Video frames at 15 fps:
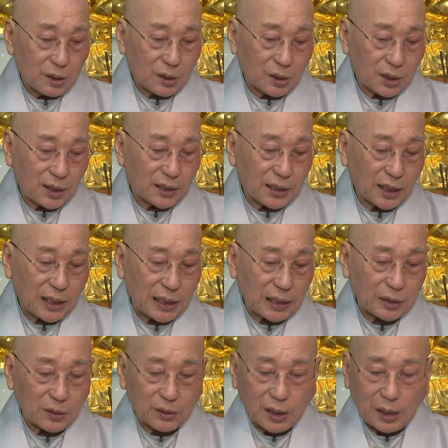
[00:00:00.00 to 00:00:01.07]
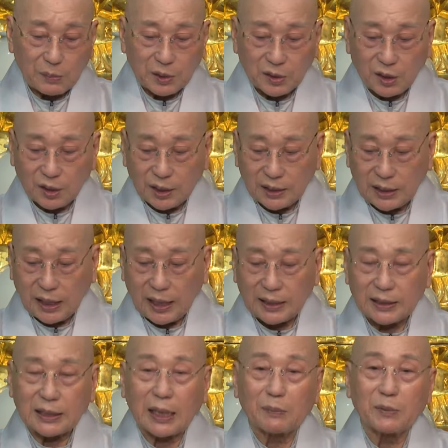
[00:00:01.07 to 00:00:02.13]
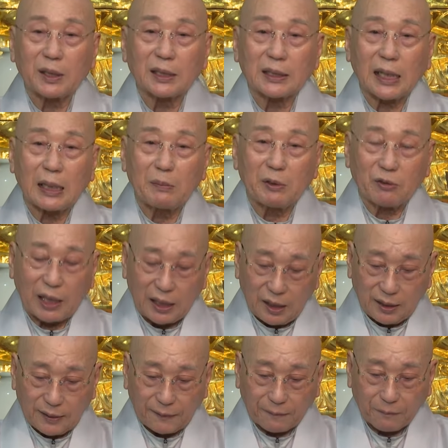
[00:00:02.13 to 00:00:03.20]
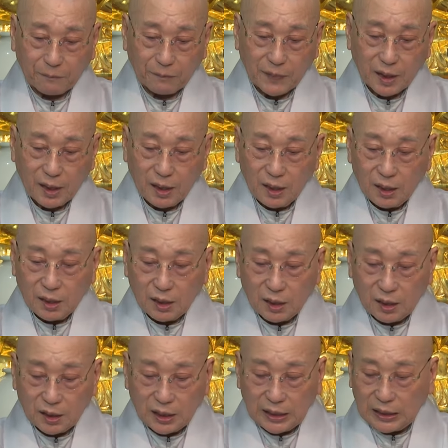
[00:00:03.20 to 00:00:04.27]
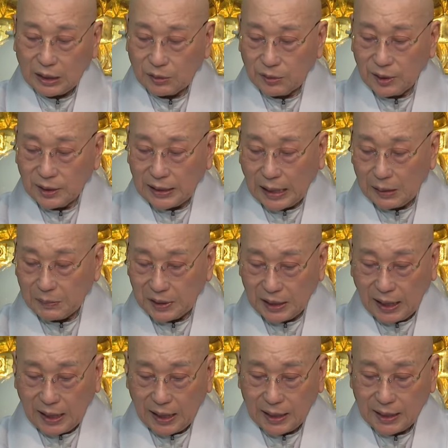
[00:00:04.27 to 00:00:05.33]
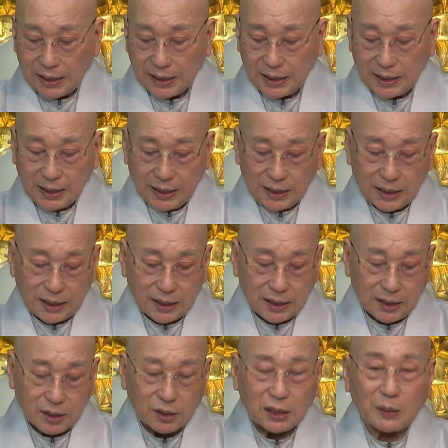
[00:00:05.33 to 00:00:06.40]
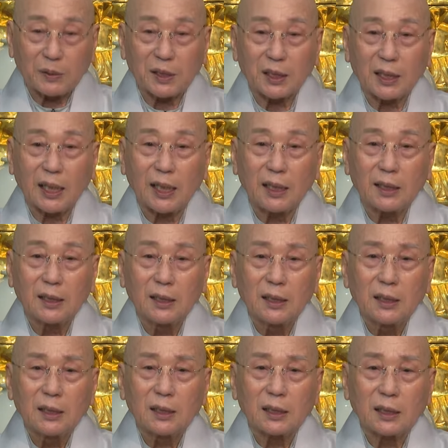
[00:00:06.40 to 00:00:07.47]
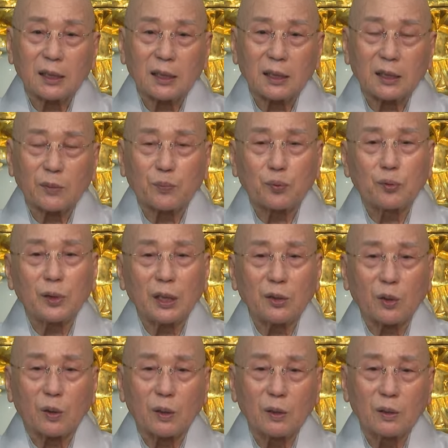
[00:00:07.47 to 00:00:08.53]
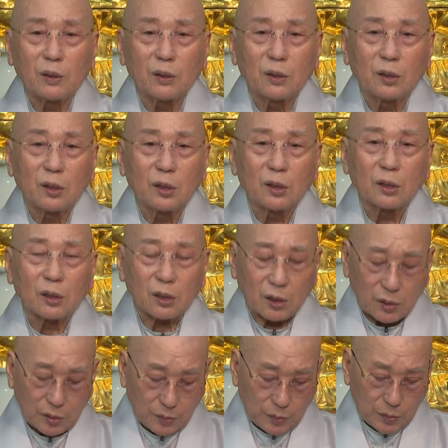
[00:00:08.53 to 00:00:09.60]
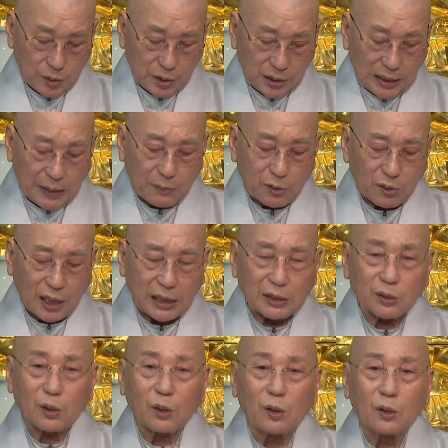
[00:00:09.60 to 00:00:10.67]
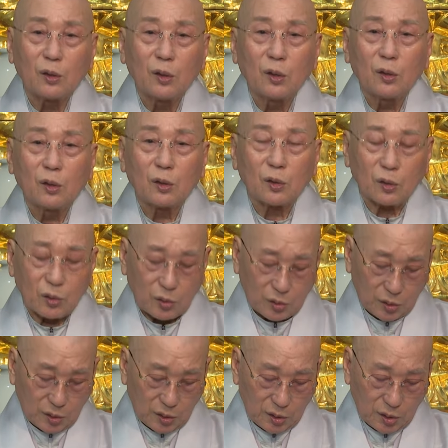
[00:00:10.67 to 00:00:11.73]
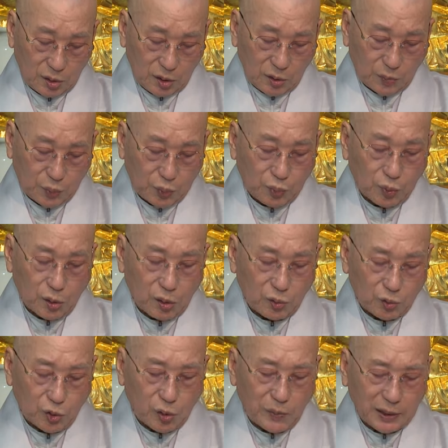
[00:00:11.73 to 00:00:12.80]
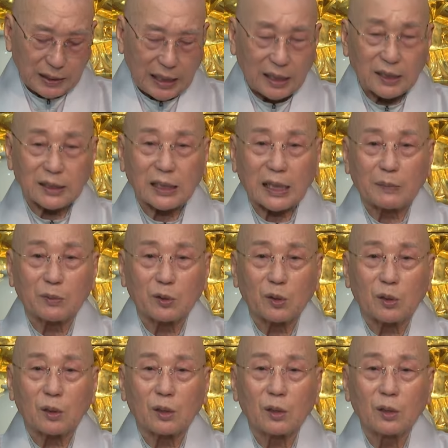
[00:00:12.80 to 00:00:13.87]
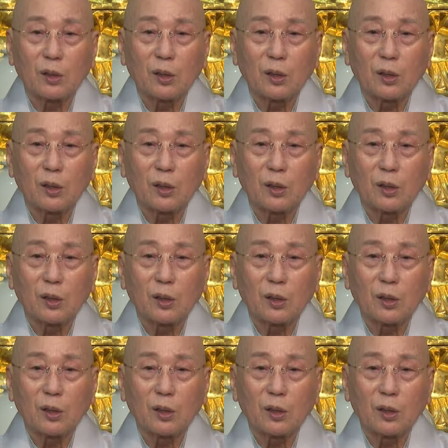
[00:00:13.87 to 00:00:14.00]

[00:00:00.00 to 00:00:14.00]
어, 이상한 행동을 하면서 이렇게 살아간 사람들의 삶이 과연 예, 제대로 된 삶이냐. 어, 그러다 보니까 예, 이제 부에도 어, 재물을 가지고 이제 부를 누리며 사는 사람도